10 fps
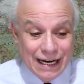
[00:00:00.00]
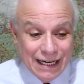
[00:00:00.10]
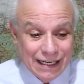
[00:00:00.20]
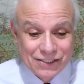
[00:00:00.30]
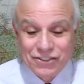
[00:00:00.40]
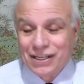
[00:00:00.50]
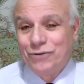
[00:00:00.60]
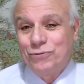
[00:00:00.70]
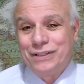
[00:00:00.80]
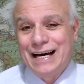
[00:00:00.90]
ha
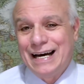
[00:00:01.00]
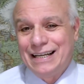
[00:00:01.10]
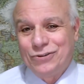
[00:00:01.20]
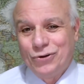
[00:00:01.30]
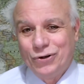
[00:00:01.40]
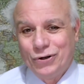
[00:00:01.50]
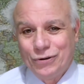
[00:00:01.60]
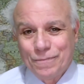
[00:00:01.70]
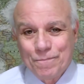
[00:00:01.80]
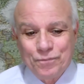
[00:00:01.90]

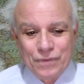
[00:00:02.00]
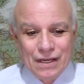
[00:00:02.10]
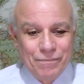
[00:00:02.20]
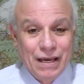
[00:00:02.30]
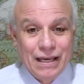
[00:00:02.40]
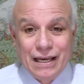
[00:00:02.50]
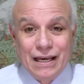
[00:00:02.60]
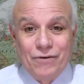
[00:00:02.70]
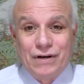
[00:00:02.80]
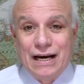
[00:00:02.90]
salutato, beh,
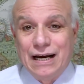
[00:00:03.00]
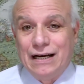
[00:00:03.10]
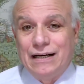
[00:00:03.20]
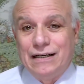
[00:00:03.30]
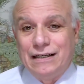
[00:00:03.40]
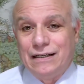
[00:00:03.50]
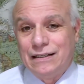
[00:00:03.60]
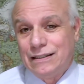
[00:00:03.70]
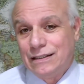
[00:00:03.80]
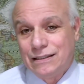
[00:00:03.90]
è una,
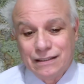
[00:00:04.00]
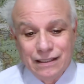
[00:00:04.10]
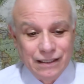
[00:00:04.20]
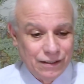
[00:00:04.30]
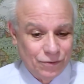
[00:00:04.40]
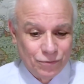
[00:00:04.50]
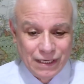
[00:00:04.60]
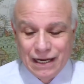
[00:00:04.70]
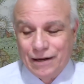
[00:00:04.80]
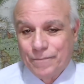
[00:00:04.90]
eh,
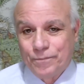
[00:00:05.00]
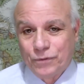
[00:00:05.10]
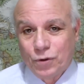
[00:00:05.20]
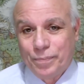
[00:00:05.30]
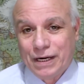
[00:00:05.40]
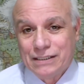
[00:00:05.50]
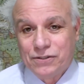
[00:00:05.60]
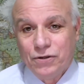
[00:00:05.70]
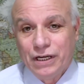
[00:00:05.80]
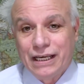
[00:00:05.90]
una mm,
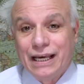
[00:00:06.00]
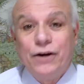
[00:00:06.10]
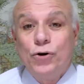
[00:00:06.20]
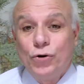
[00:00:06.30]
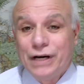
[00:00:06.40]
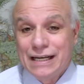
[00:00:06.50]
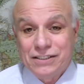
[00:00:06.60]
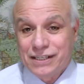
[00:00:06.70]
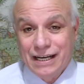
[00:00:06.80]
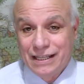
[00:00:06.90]
operazione che non ha
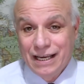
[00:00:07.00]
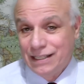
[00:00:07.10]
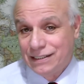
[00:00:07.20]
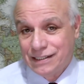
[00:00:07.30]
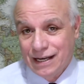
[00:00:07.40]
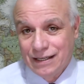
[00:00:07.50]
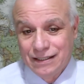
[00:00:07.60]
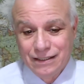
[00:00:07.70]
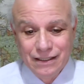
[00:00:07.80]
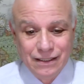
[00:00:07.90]
scadenza,
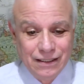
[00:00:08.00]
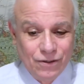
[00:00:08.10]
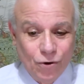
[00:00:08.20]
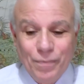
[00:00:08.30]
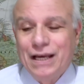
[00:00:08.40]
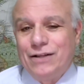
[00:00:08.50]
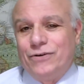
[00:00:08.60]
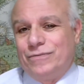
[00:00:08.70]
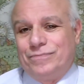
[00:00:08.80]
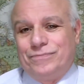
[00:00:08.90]
o meglio,